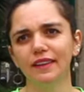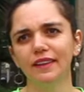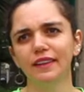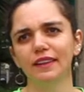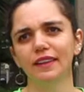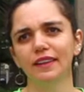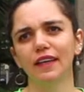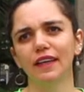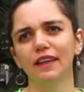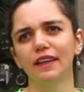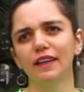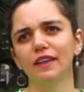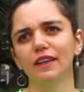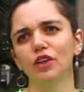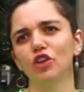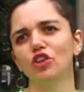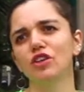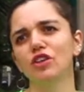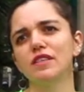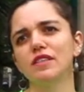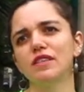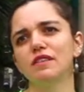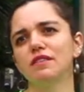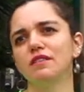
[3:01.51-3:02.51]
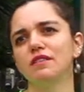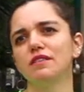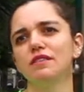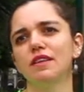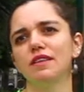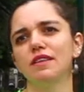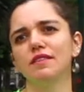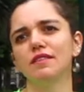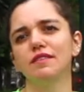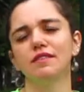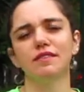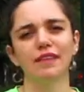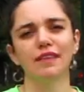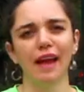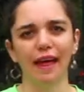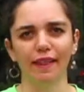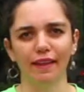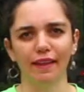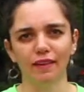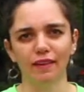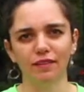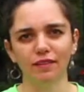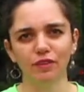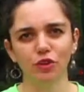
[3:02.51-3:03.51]
que es que no necesites
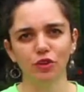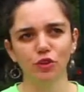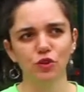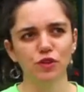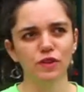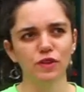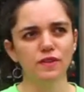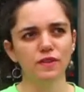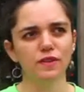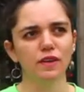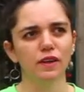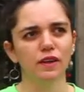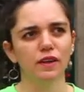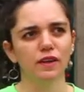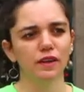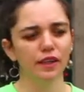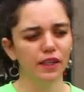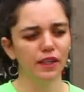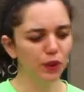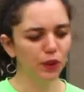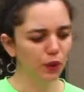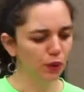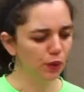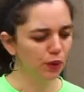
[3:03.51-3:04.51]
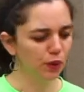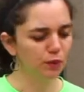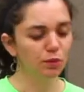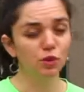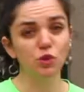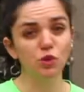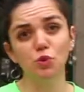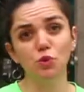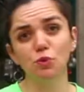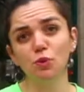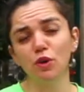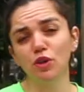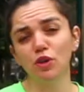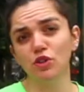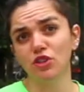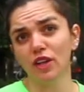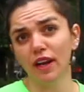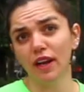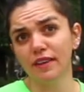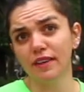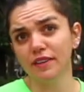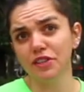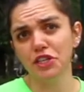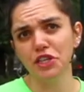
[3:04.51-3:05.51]
nada. Entonces incluimos un box
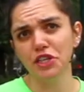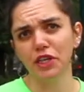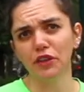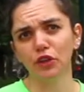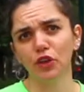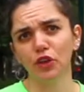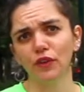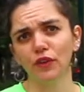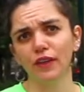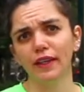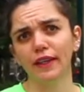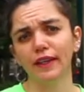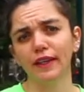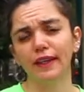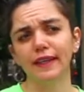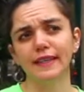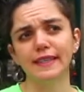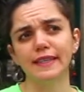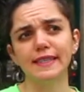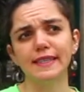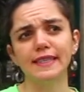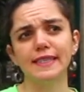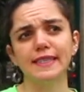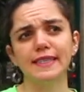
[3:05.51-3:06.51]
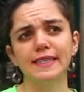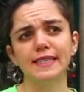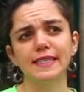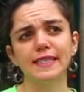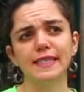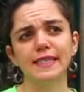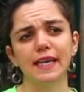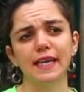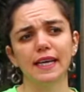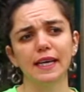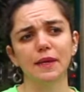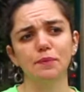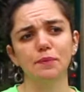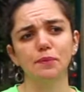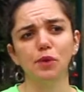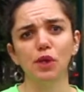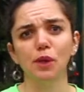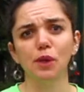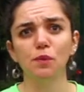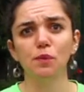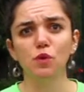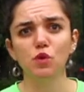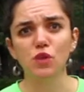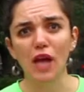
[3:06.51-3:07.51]
lunch en donde les eh,
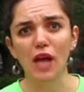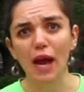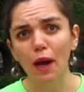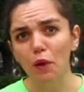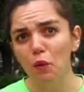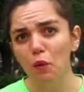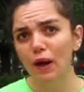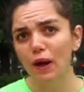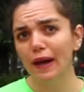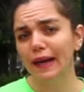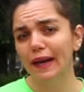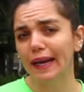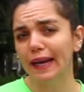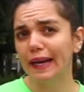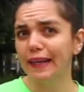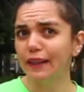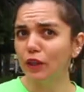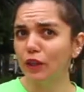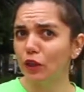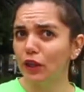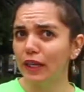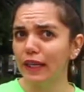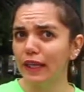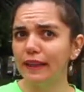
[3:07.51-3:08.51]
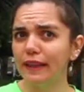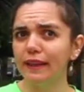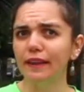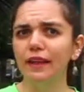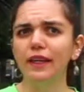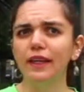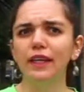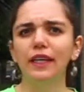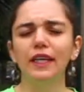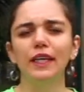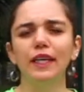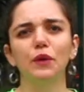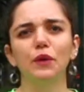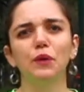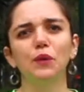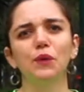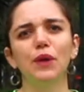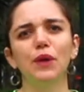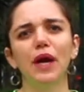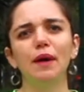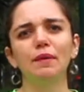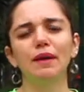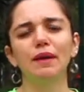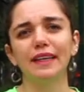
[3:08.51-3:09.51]
ponemos agua, Gatorade,
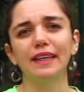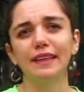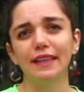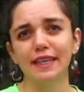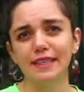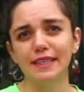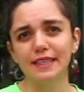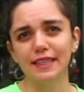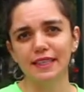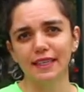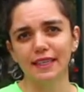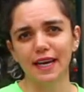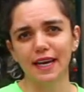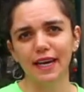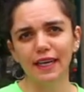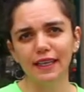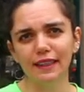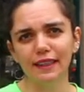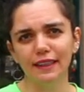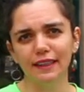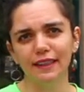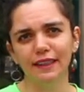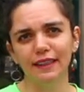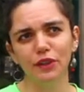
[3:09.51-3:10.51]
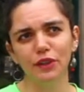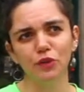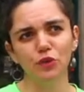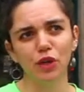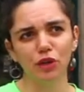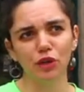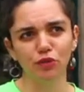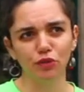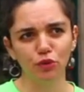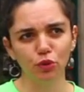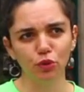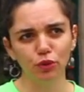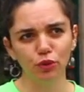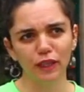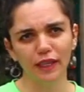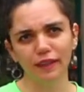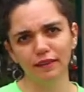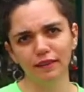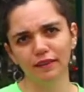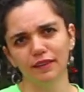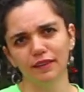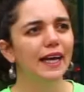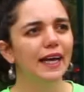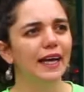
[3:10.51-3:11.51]
una barrita de cereal y una fruta.
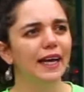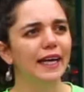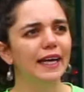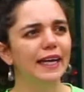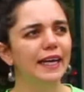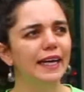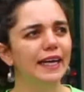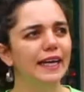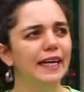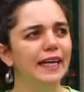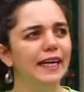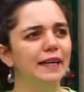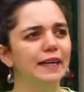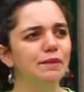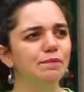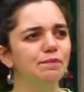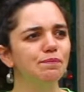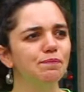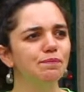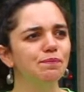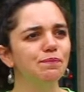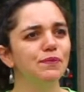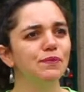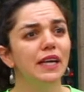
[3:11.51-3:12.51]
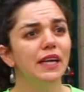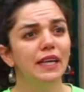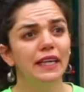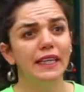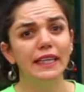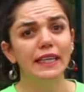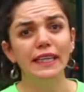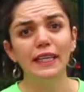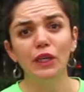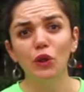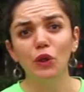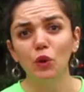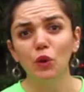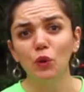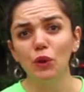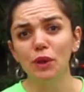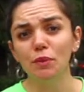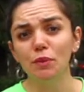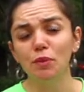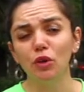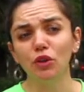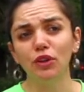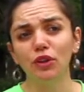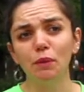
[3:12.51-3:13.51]
Em,
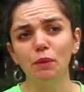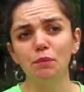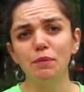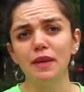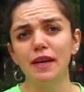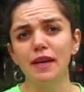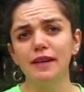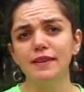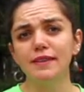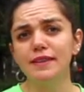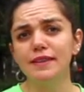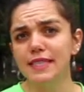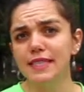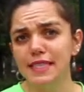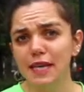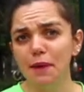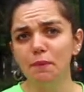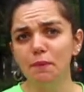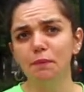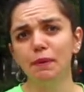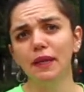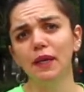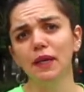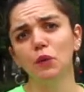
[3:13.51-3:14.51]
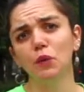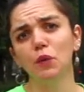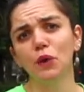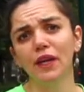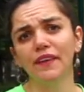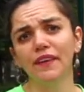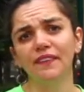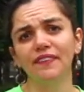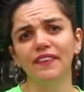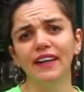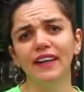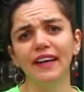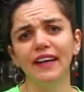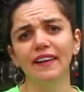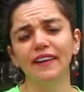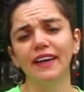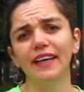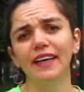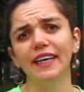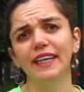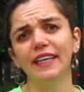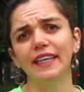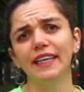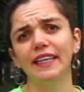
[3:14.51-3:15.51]
incluimos también siempre una
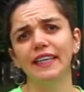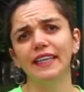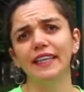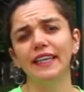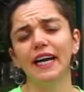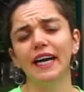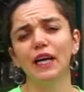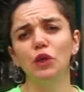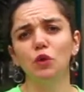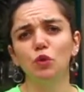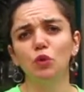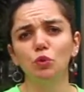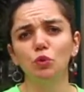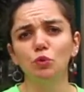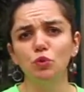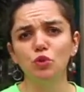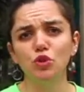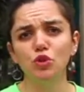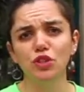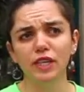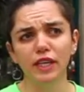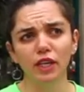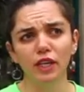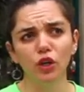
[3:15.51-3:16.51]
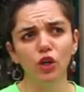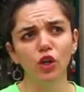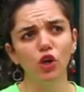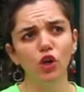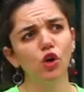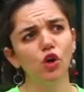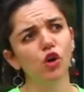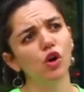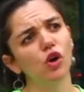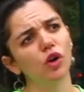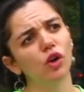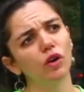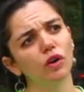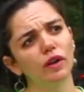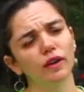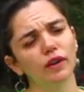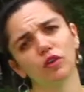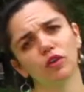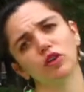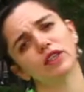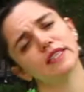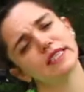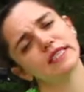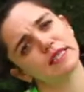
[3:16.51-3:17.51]
entrada a eh, algún museo o
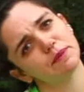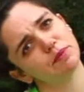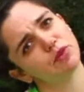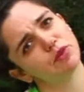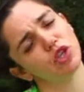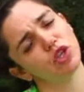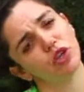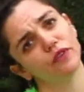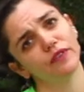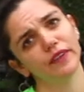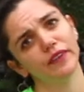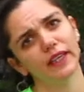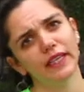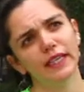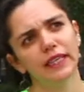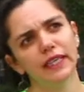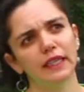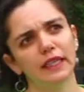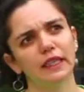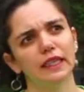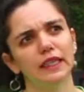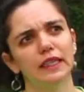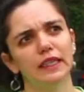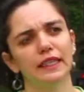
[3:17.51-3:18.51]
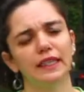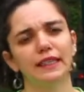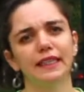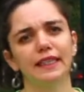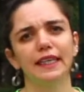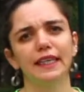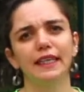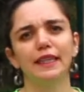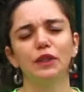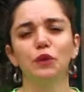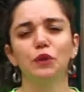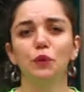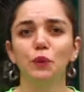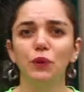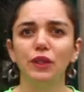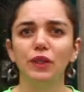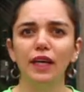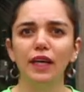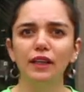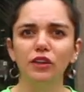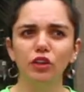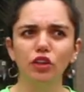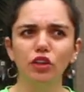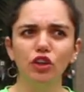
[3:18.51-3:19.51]
con excepción del tour
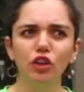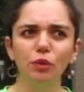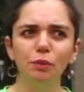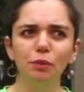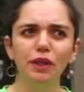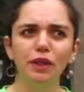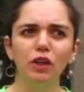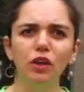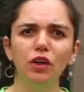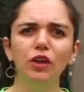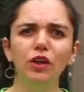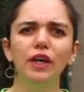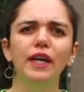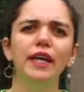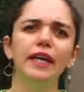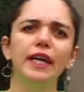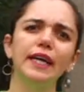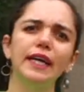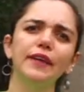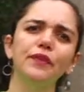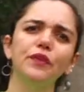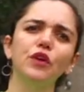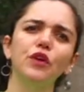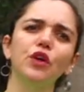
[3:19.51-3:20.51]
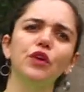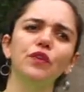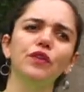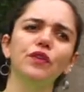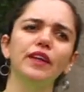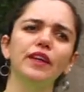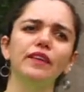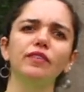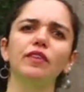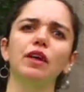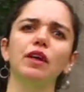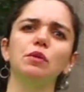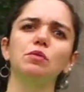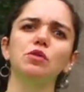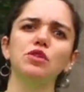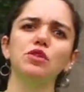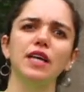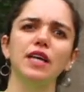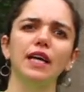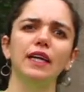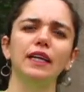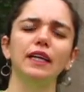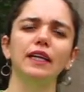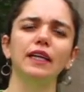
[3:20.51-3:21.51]
gastronómico en donde entramos
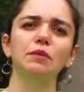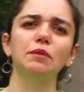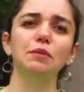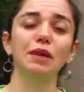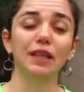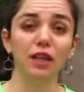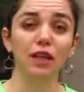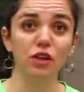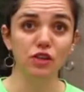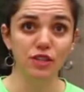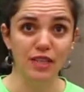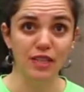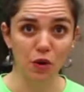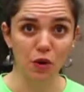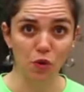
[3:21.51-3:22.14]
al mercado de San